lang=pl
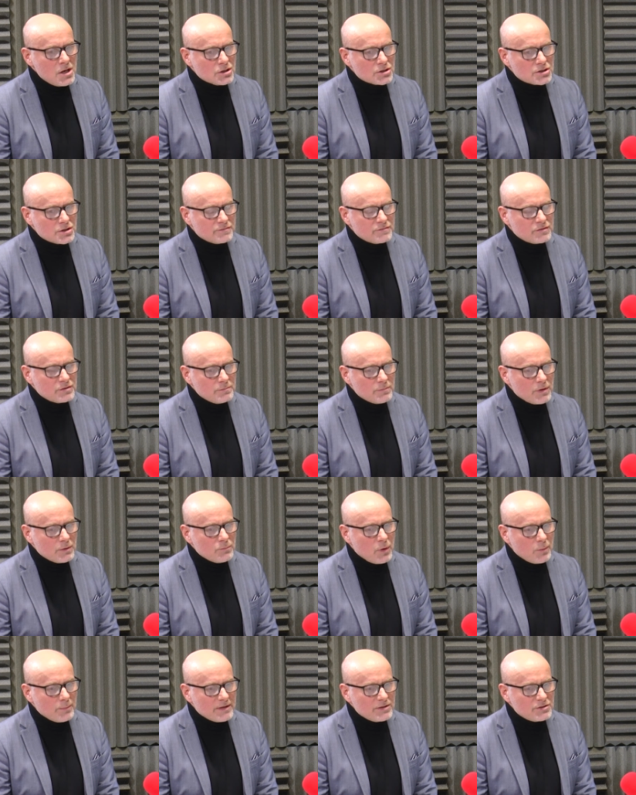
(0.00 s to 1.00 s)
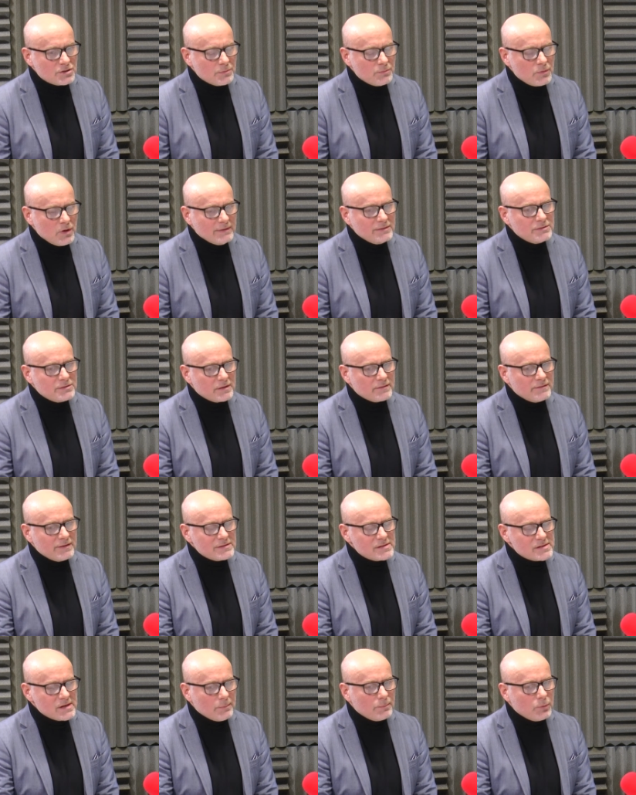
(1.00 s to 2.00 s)
że w tym momencie była
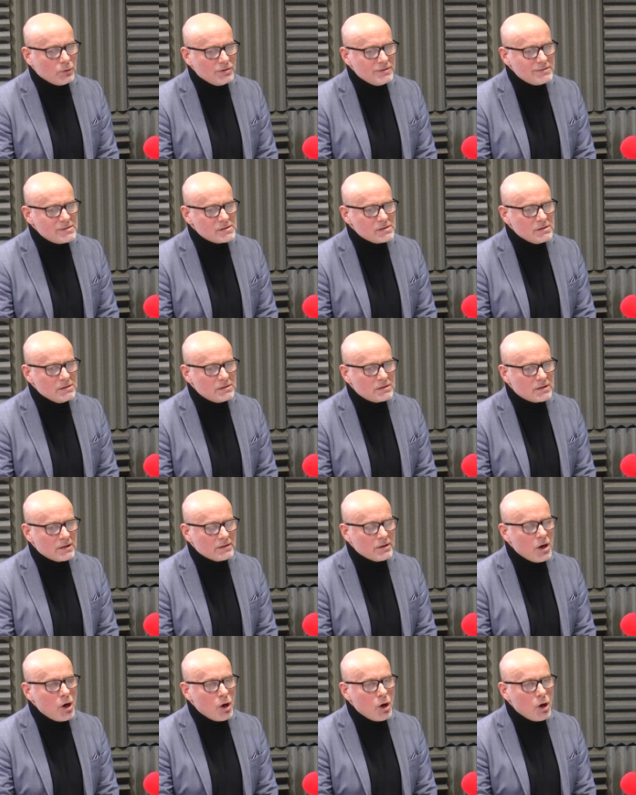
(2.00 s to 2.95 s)
interwencja policji i ten